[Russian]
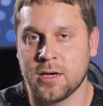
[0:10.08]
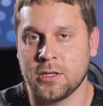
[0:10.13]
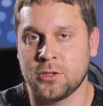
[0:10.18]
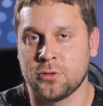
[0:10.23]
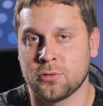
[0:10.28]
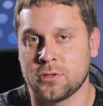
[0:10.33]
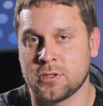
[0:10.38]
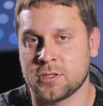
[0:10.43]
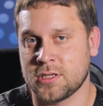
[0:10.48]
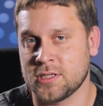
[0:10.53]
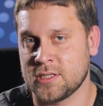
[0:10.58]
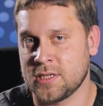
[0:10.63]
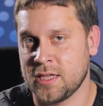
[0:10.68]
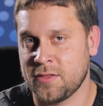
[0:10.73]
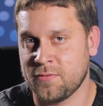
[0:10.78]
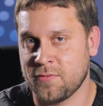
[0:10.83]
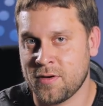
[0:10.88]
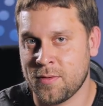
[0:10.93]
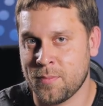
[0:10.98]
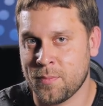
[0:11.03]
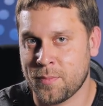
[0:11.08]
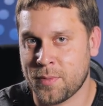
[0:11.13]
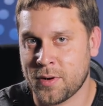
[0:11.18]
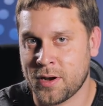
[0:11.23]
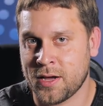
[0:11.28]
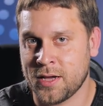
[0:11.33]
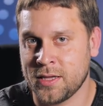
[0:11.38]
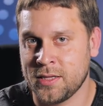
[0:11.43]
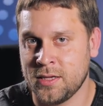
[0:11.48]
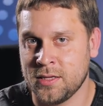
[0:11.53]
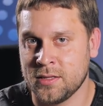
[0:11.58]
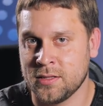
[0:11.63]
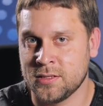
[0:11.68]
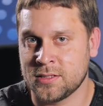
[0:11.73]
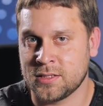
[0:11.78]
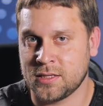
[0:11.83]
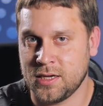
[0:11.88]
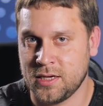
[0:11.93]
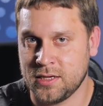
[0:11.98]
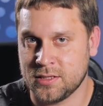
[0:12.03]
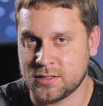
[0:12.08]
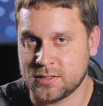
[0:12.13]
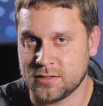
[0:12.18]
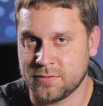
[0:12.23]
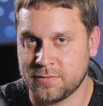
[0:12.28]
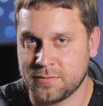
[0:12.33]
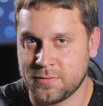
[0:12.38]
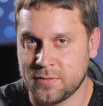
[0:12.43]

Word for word: Хочу рассказать вам про один из кейсов.